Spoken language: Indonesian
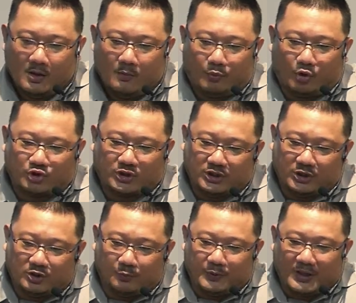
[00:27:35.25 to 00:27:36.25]
Proses
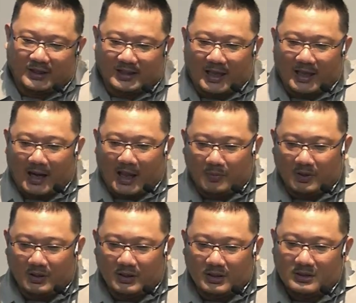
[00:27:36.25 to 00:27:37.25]
hidup yang kita
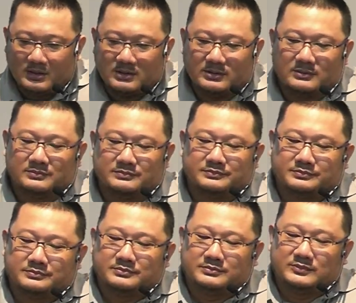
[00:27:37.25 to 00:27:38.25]
alami
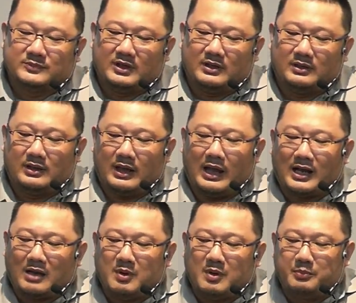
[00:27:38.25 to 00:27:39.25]

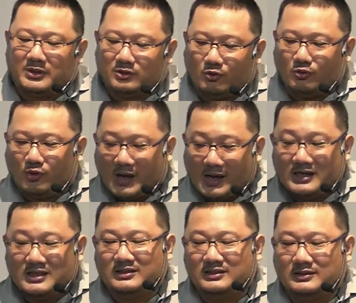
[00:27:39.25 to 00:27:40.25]
akan membentuk
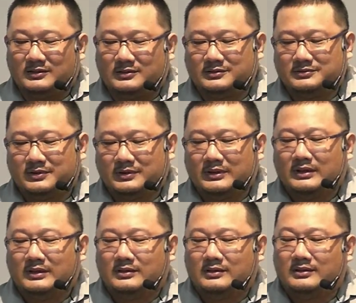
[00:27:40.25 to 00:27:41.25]
nurani.
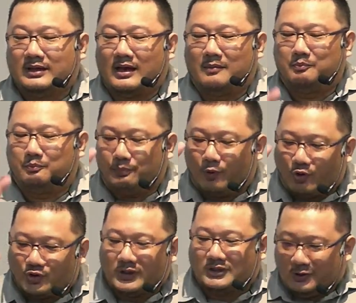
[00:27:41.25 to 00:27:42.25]
Ya,
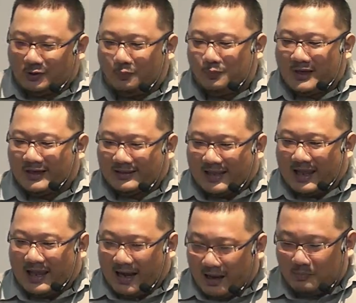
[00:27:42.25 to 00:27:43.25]
proses hidup yang kita
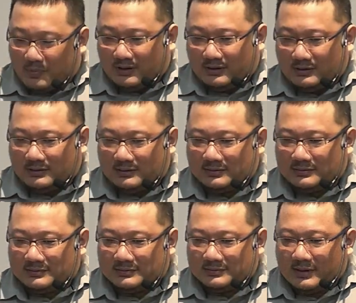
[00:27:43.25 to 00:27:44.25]
alami
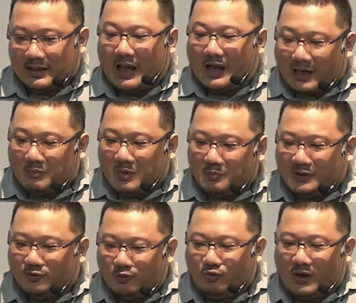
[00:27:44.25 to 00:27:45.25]
akan
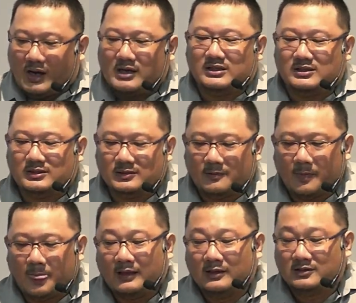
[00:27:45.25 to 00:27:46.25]
membentuk nurani.
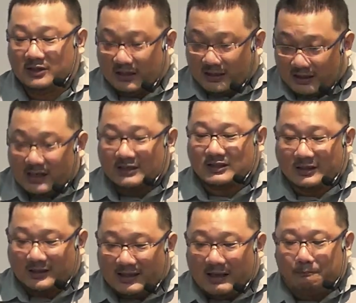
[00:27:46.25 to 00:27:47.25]
Jika
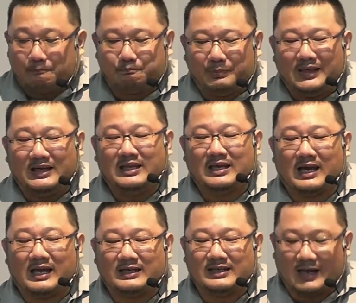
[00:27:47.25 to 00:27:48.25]
setiap
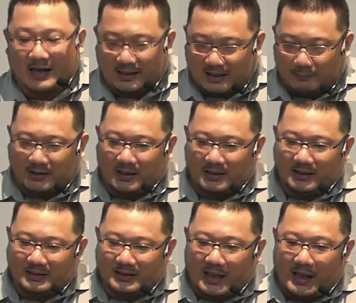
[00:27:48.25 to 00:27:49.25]
pilihan yang ada pada
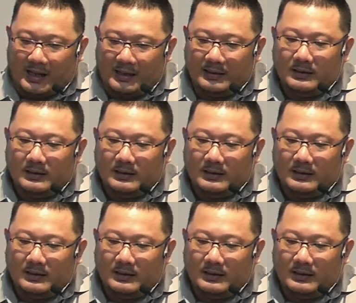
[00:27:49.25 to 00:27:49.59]
kita,